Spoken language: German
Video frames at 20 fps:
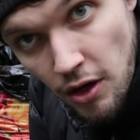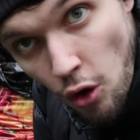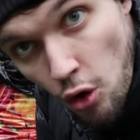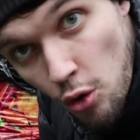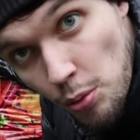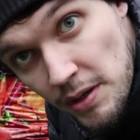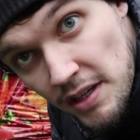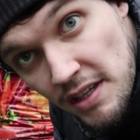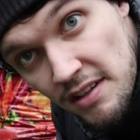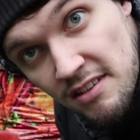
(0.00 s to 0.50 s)

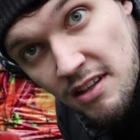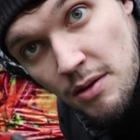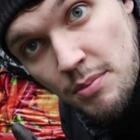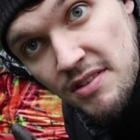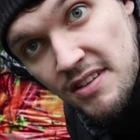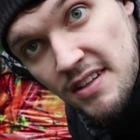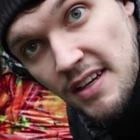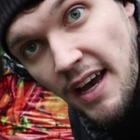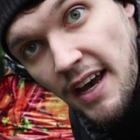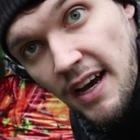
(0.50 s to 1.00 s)
übrigens gibt
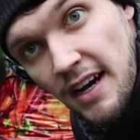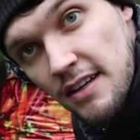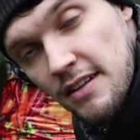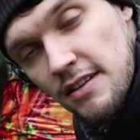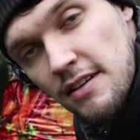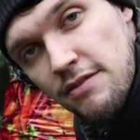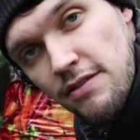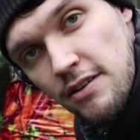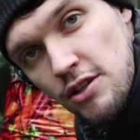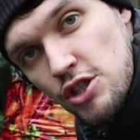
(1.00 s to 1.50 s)
es die
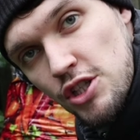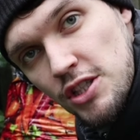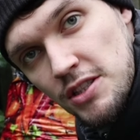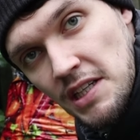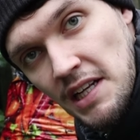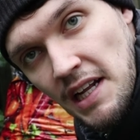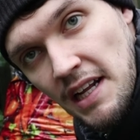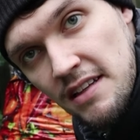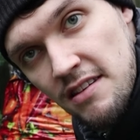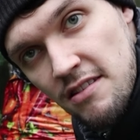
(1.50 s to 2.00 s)
Erden, die
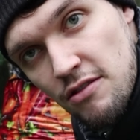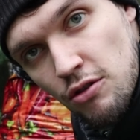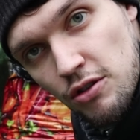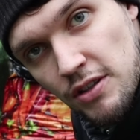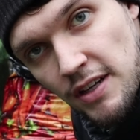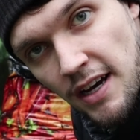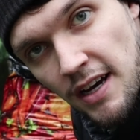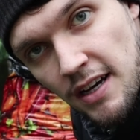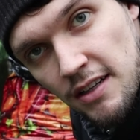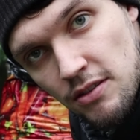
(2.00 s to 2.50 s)
verschiedenen
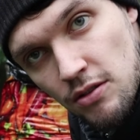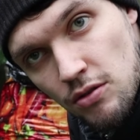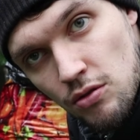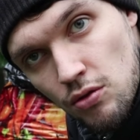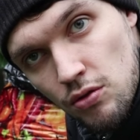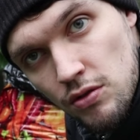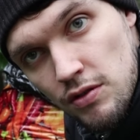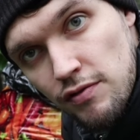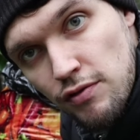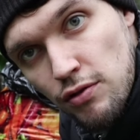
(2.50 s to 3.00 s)
Anzuchterden
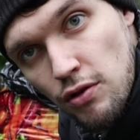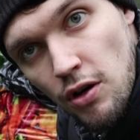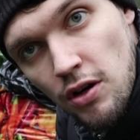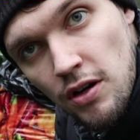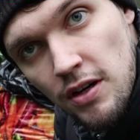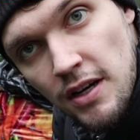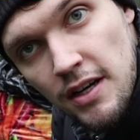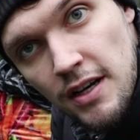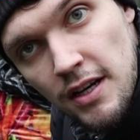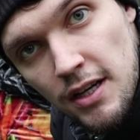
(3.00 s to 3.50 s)
und
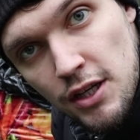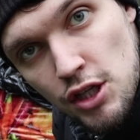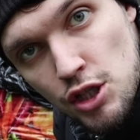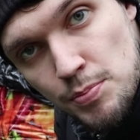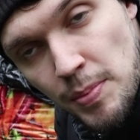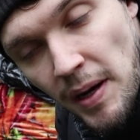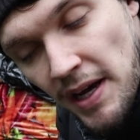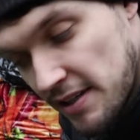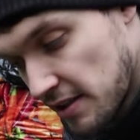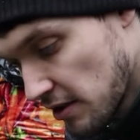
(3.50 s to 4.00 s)
für
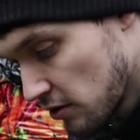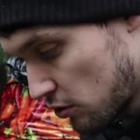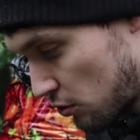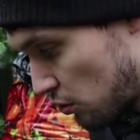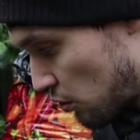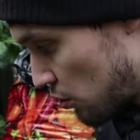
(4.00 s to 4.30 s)
spätere